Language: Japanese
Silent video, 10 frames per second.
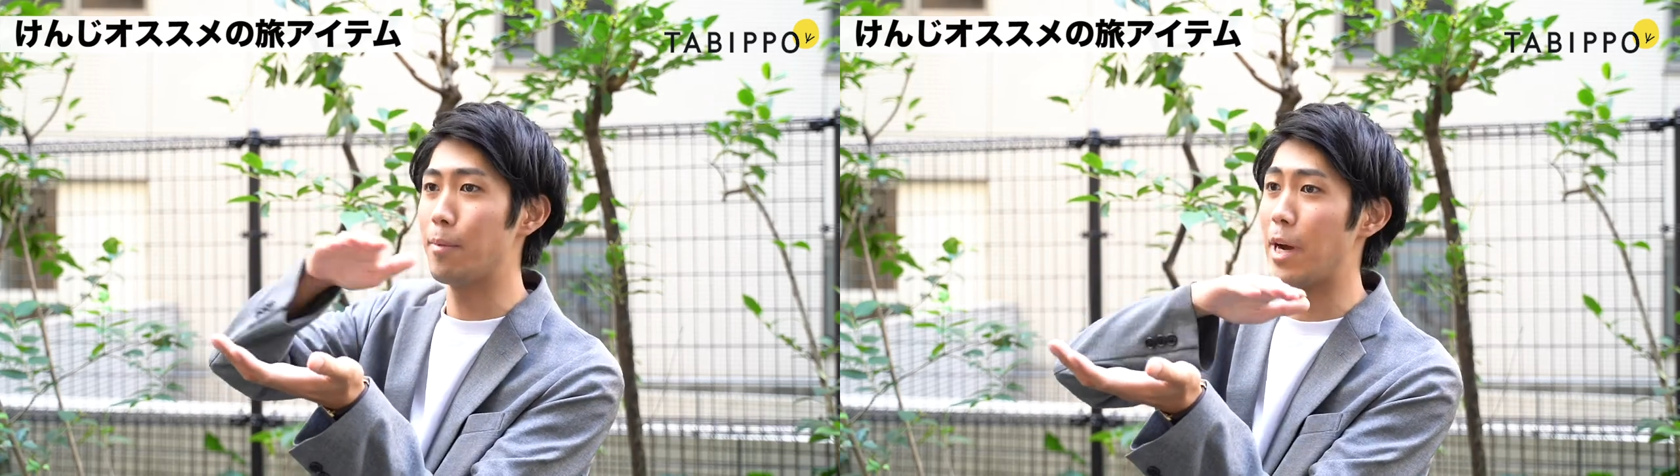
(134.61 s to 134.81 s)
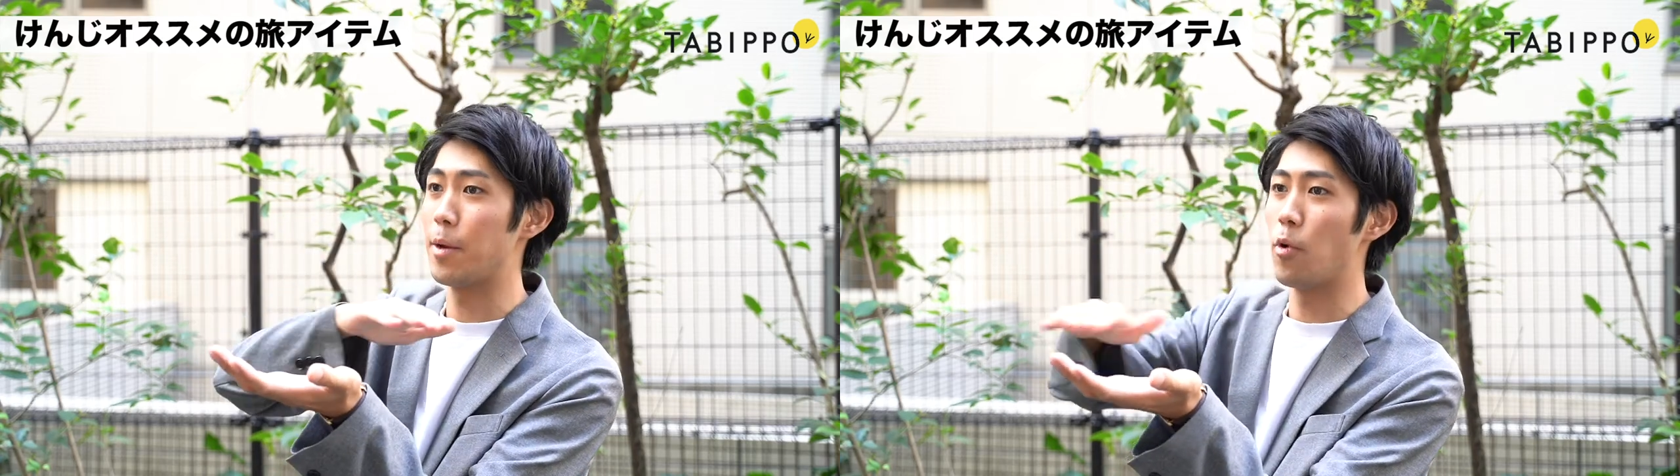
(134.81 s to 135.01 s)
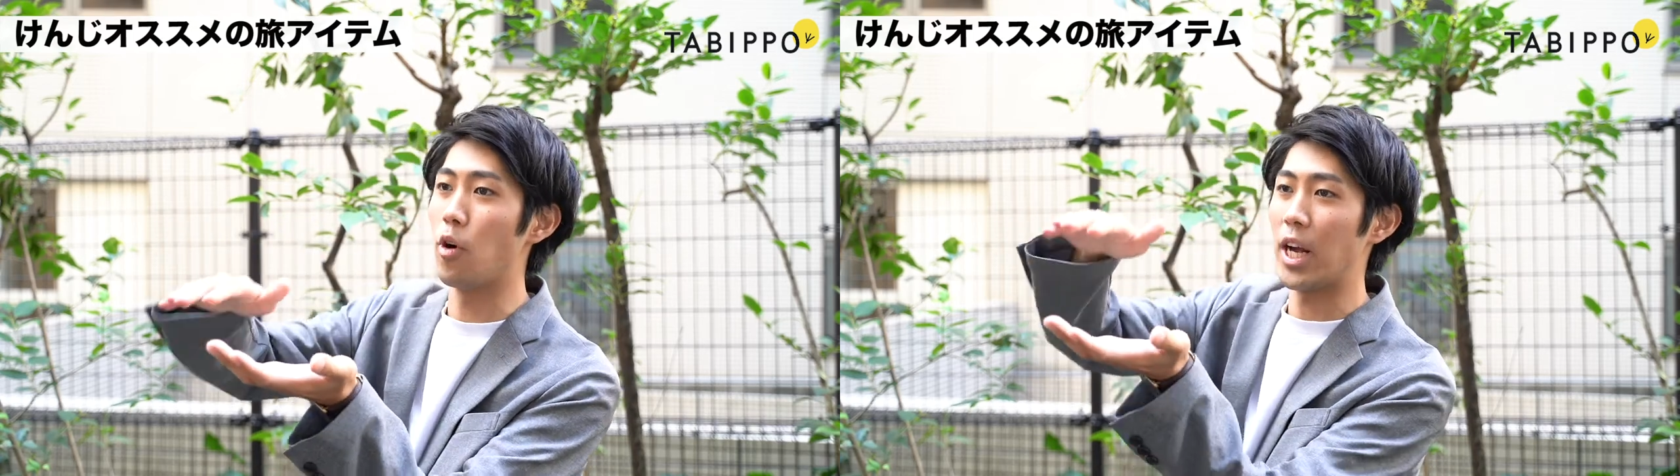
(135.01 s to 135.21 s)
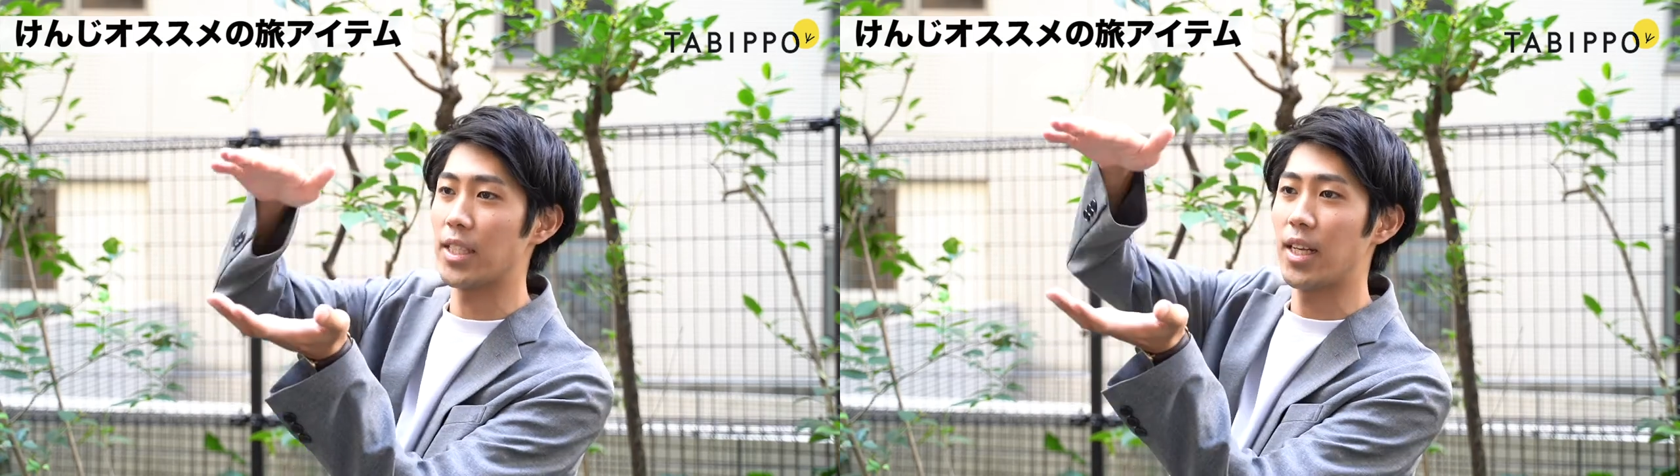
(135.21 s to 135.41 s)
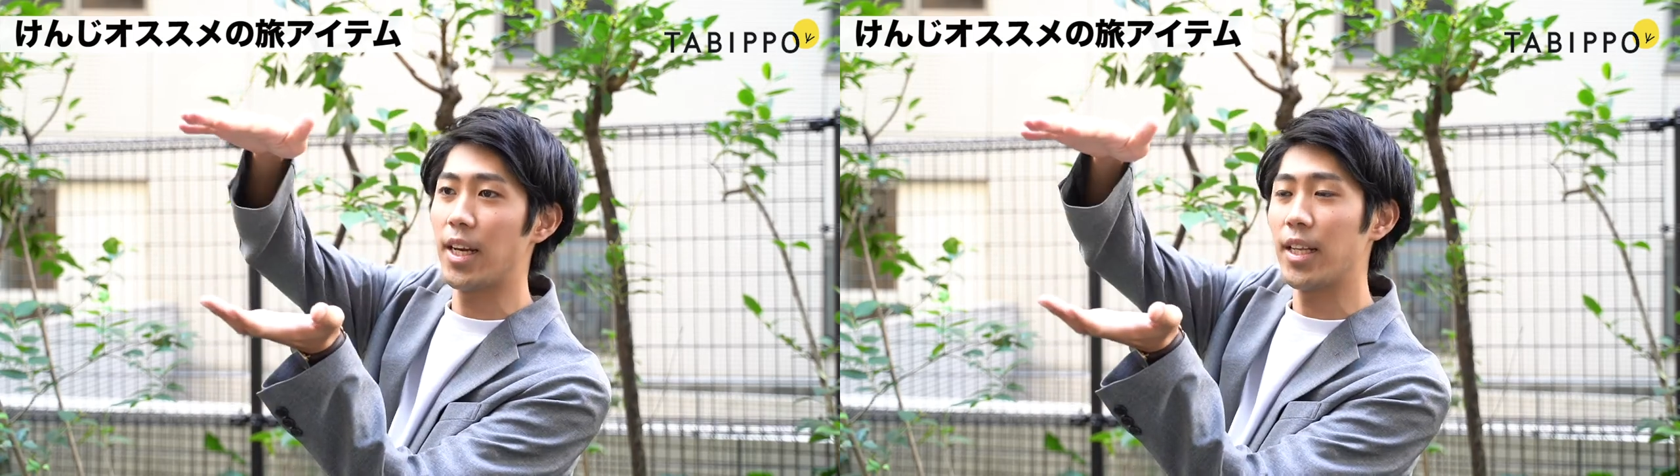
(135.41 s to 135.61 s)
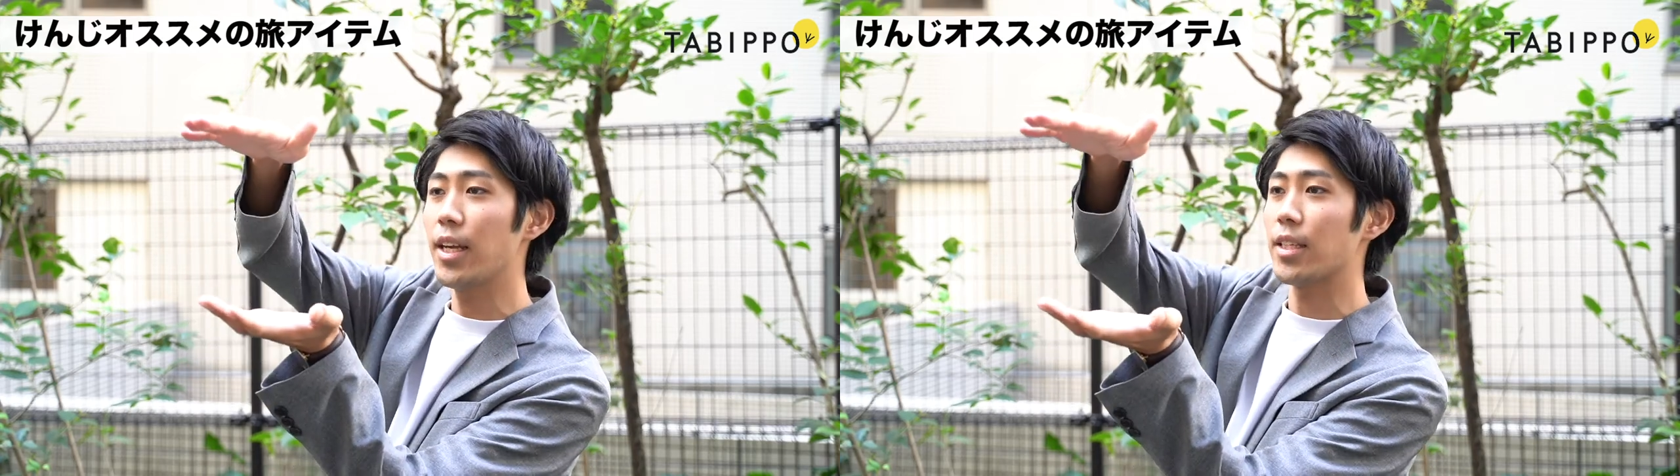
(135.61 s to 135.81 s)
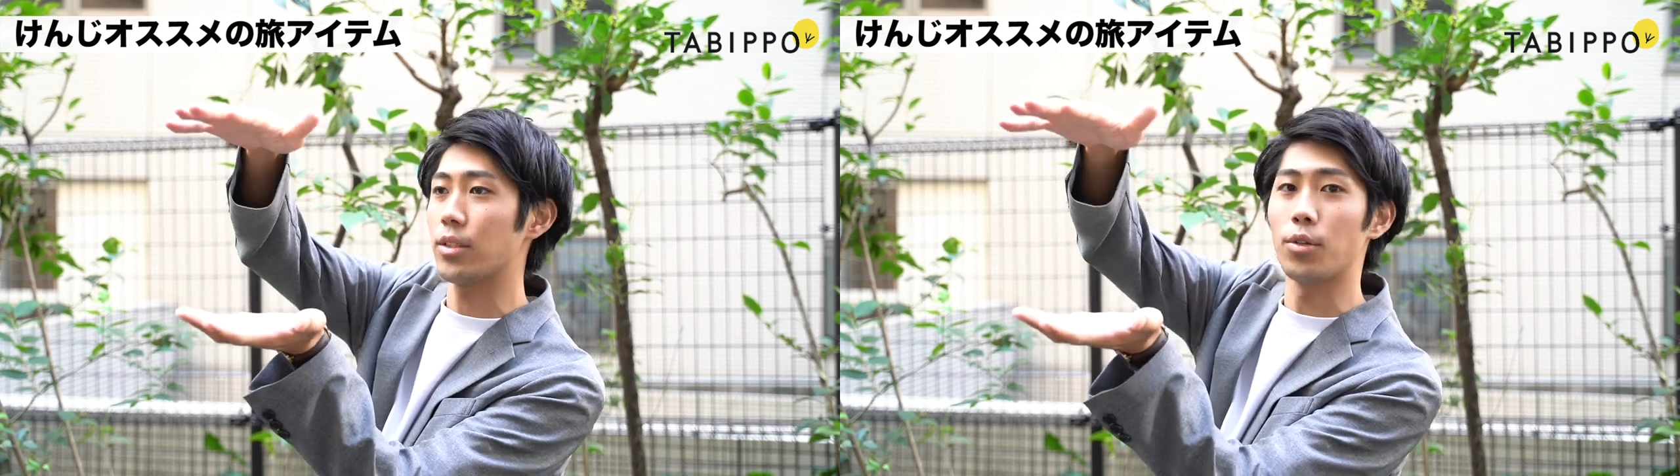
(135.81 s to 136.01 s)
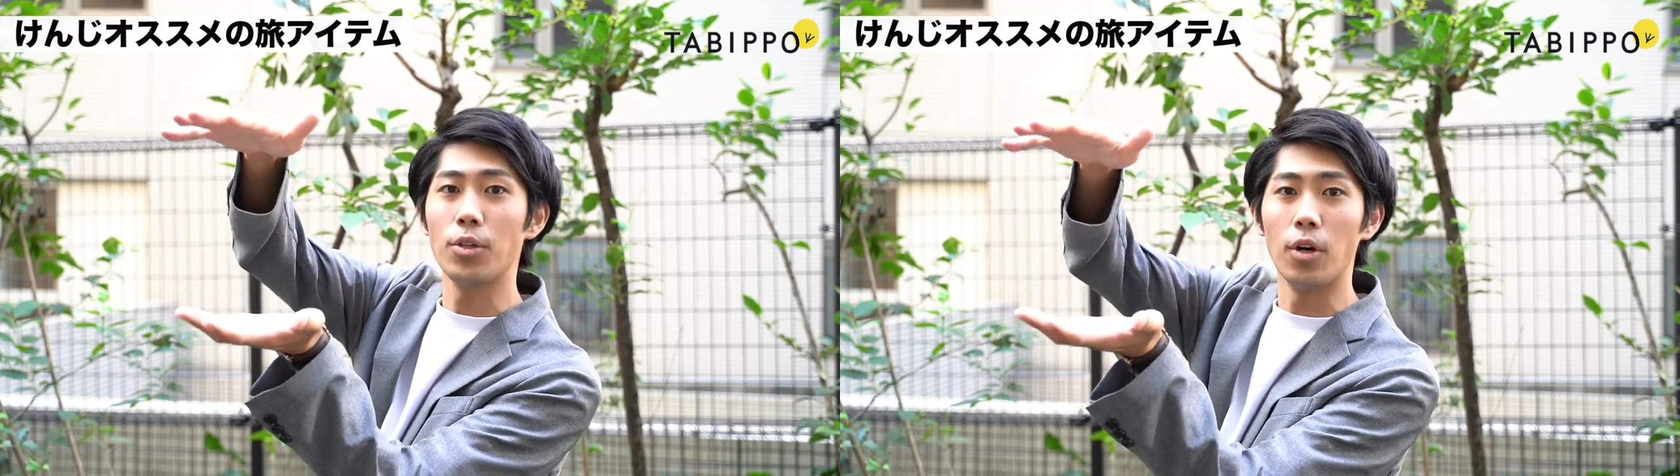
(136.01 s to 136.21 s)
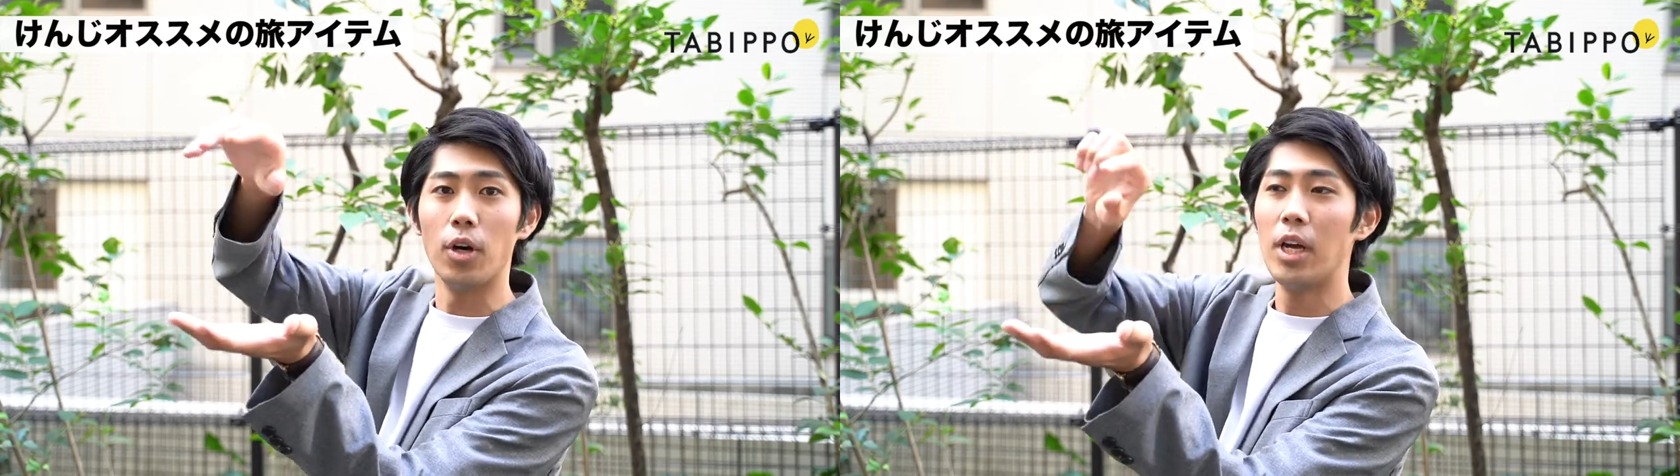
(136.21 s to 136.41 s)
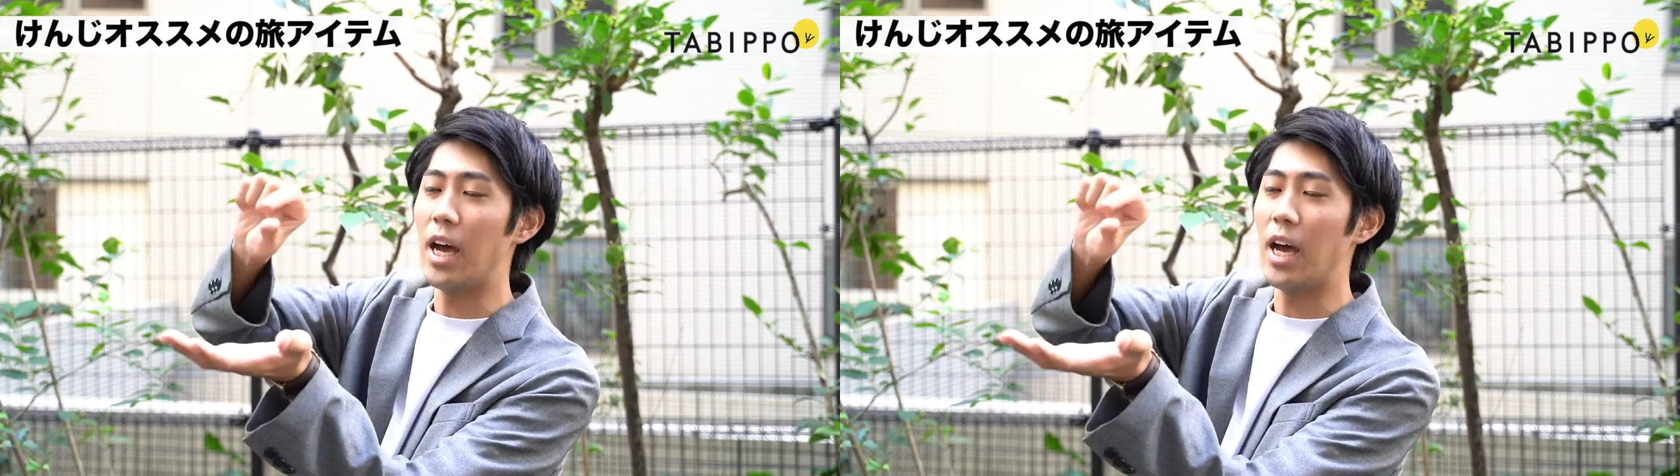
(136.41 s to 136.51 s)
枚も重ねてその